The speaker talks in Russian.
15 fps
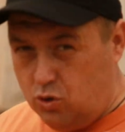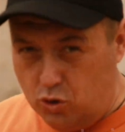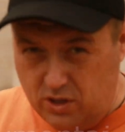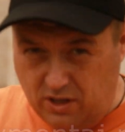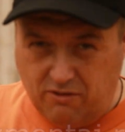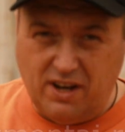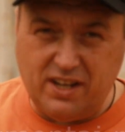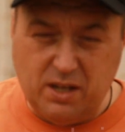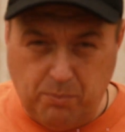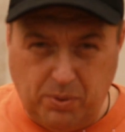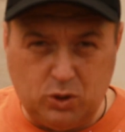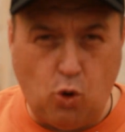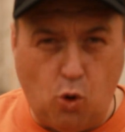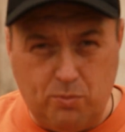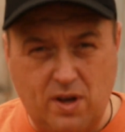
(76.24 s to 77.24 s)
Ну что ж, давайте
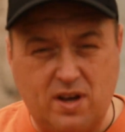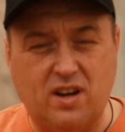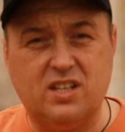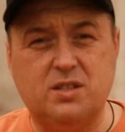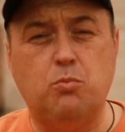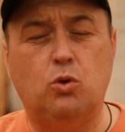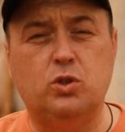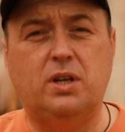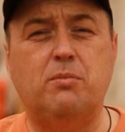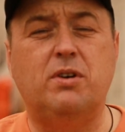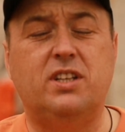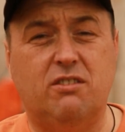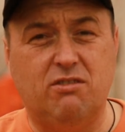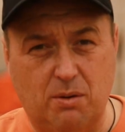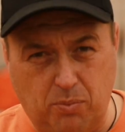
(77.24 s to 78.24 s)
подробно рассмотрим
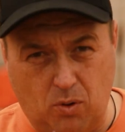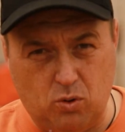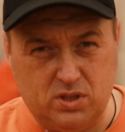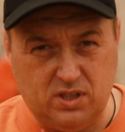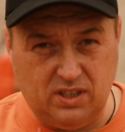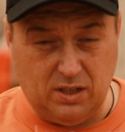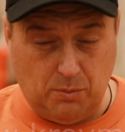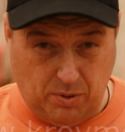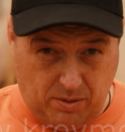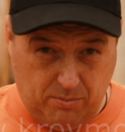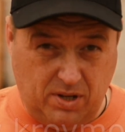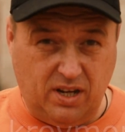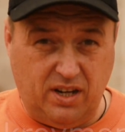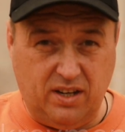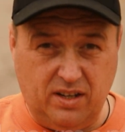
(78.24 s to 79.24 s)
эти вопросы на
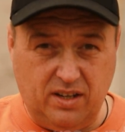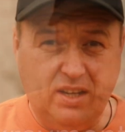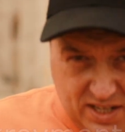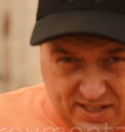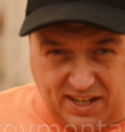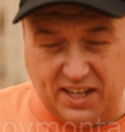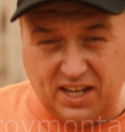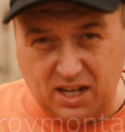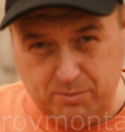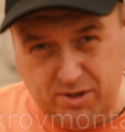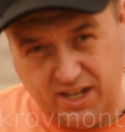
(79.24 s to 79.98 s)
примере нескольких